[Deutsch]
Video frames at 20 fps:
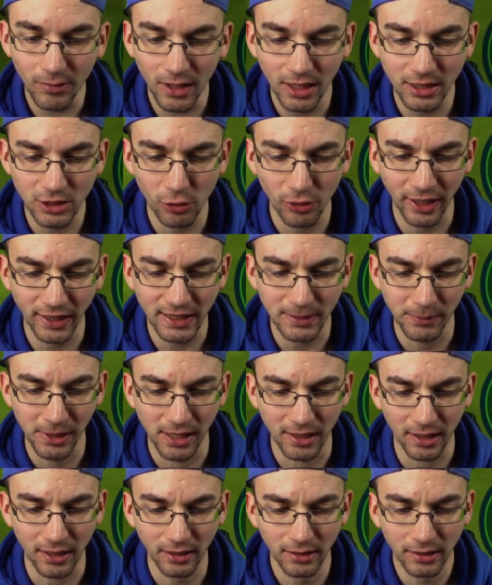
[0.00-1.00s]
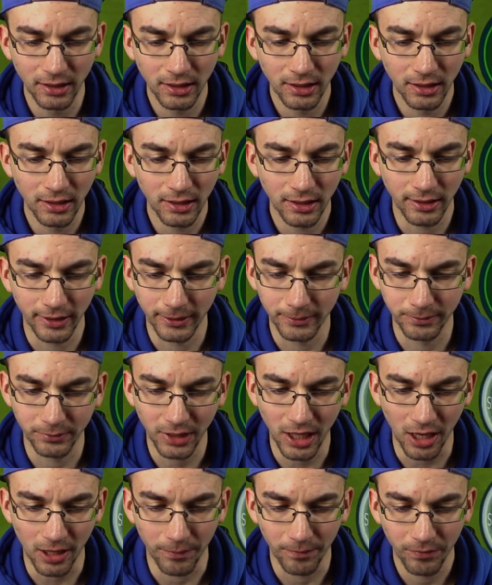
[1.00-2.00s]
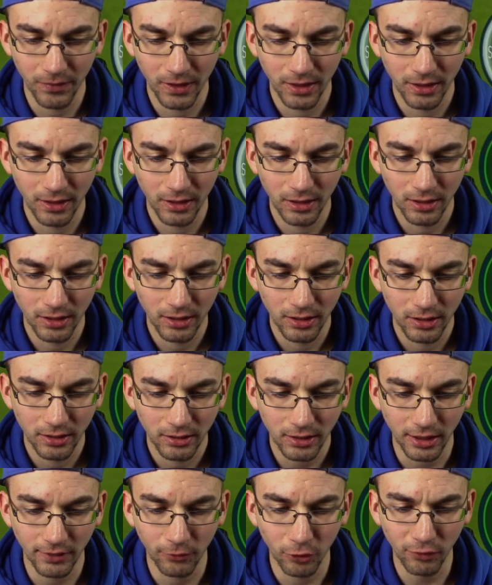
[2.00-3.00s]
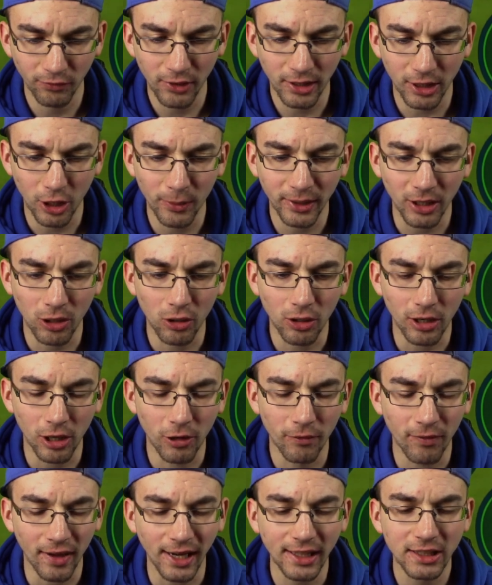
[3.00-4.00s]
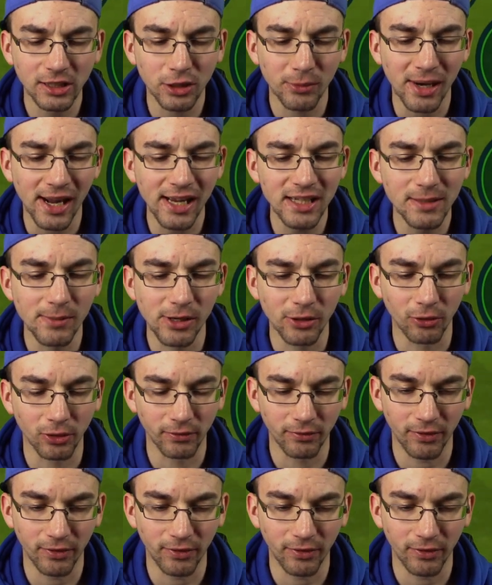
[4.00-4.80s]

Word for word: So geht's mir da. Ähm, ja. Dann würden wir, glaube ich, auch auf 1,1 Millionen